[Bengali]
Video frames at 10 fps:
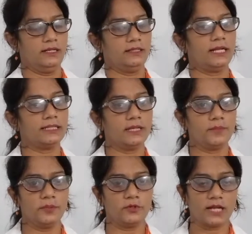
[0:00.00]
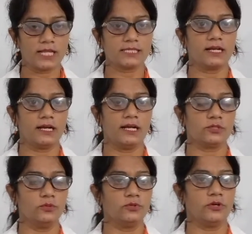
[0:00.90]
তাদের বিভিন্ন রাস্তাঘাট
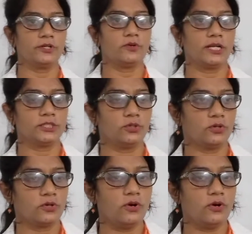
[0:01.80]
উন্নয়ন করার জন্য